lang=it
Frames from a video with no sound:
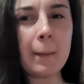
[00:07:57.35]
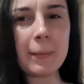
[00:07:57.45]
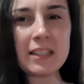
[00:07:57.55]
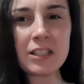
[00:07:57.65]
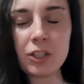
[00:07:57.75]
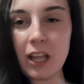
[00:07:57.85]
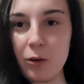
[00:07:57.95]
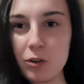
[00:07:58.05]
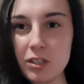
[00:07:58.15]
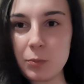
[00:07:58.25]
penso da
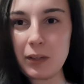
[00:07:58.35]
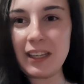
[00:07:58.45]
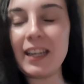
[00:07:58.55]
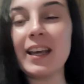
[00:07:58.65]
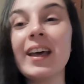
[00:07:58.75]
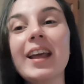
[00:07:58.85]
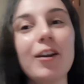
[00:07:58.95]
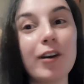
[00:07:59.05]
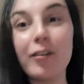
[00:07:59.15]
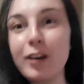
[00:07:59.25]
Eurospin e
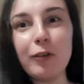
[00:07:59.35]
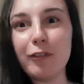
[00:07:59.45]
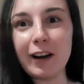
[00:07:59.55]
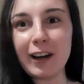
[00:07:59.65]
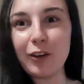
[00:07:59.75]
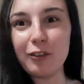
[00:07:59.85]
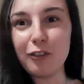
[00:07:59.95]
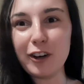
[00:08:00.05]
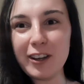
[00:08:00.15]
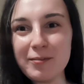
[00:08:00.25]
allora volevo farli con
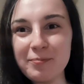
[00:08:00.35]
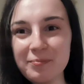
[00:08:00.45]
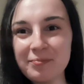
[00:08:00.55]
voi.